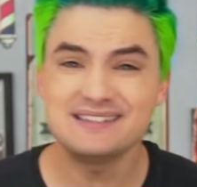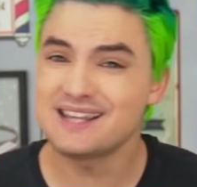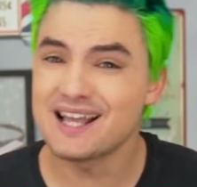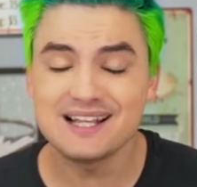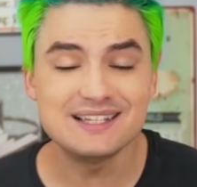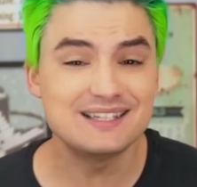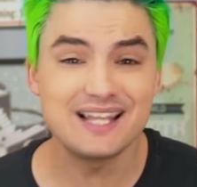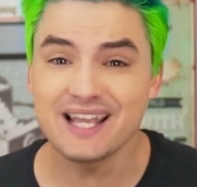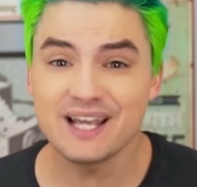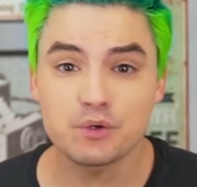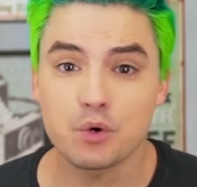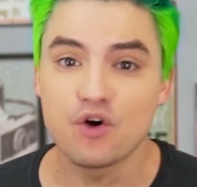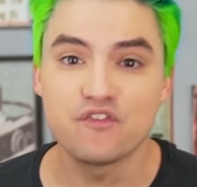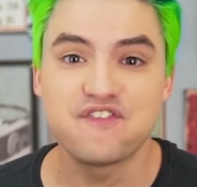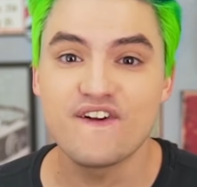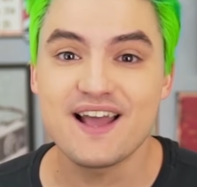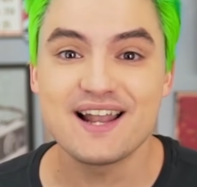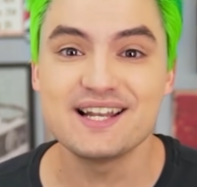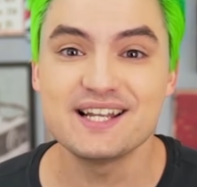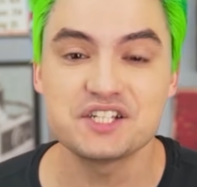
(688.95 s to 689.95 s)
entender qual
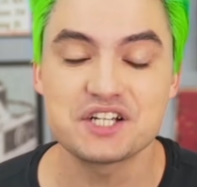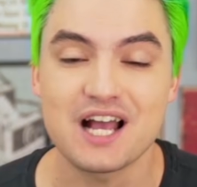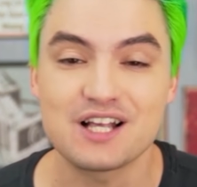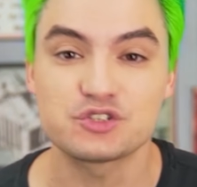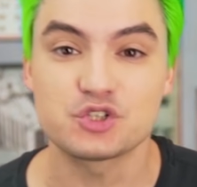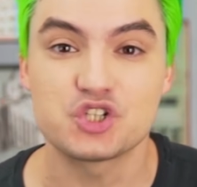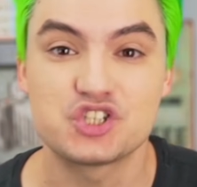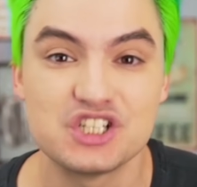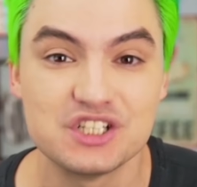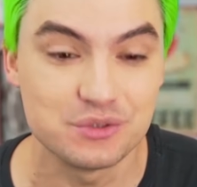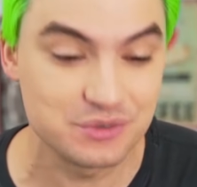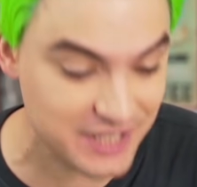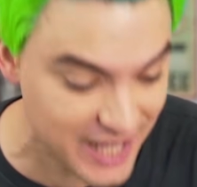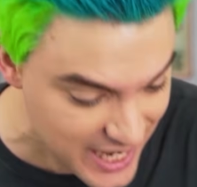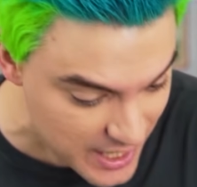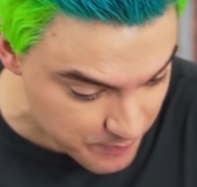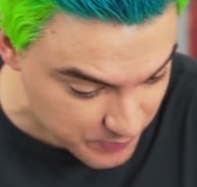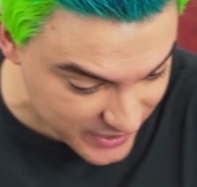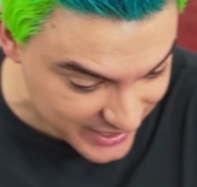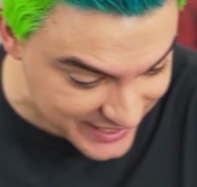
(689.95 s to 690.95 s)
foi a linha de raciocínio
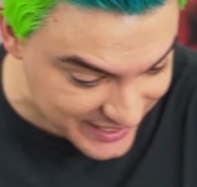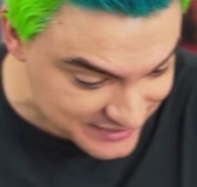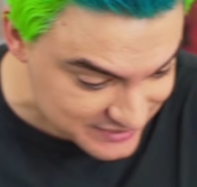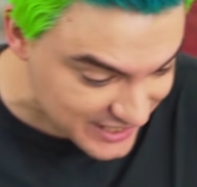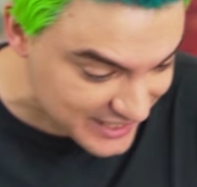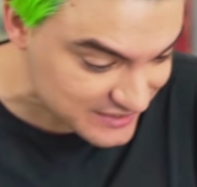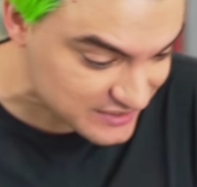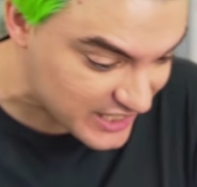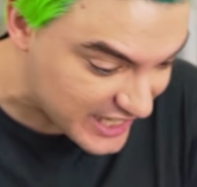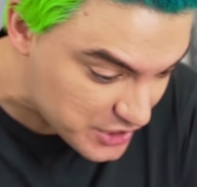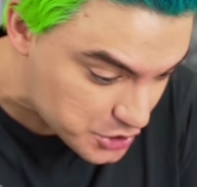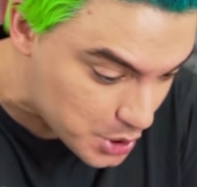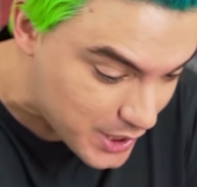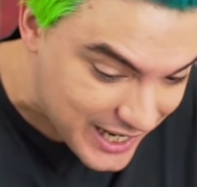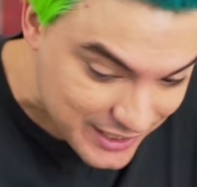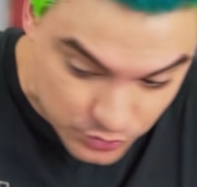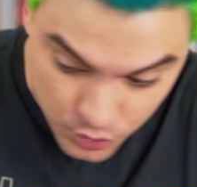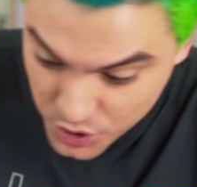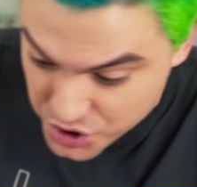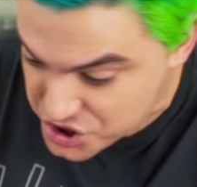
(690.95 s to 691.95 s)
dele, porque nem tem três
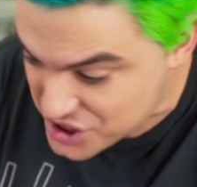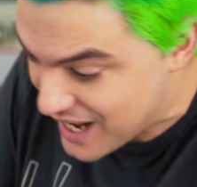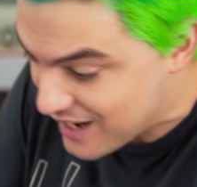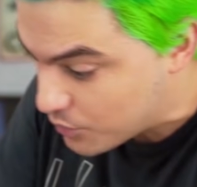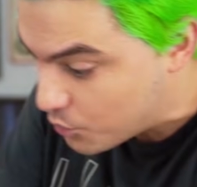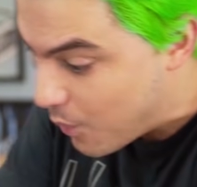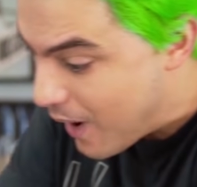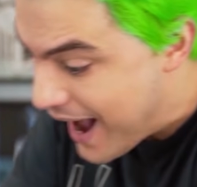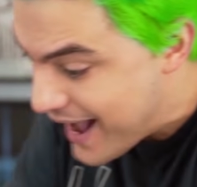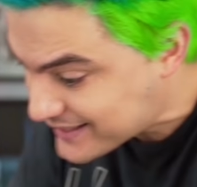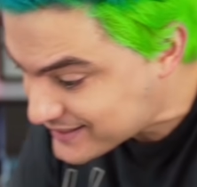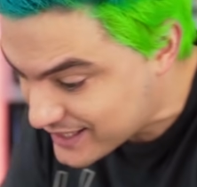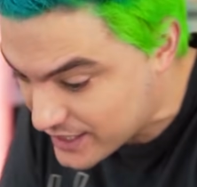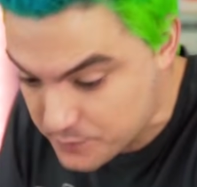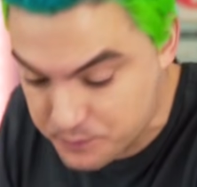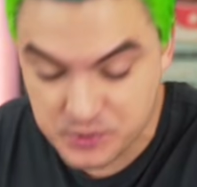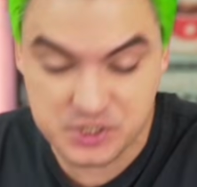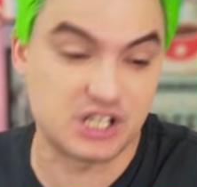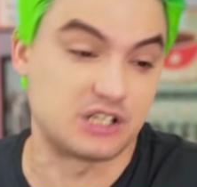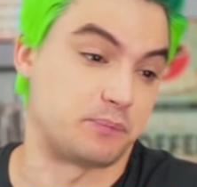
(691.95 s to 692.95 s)
jogadores na quadra.
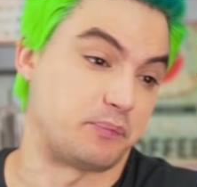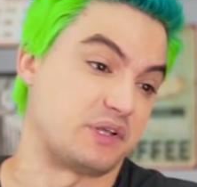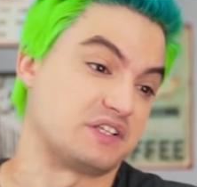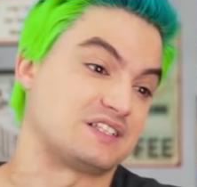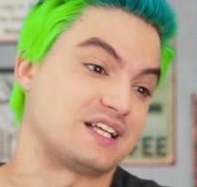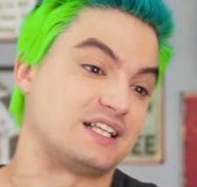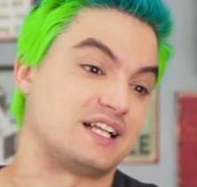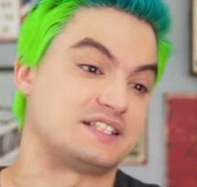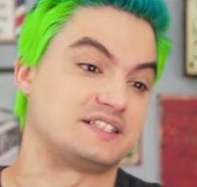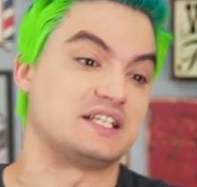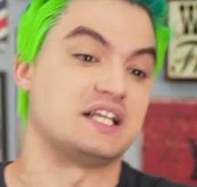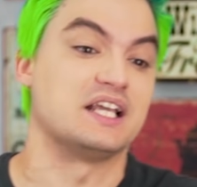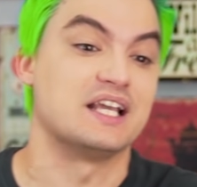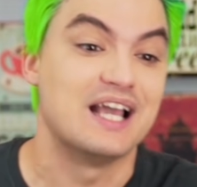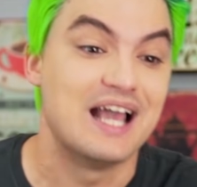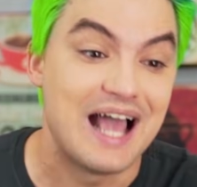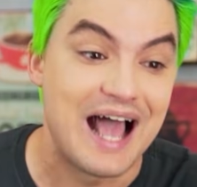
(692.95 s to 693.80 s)
Ele podia ter pensado assim.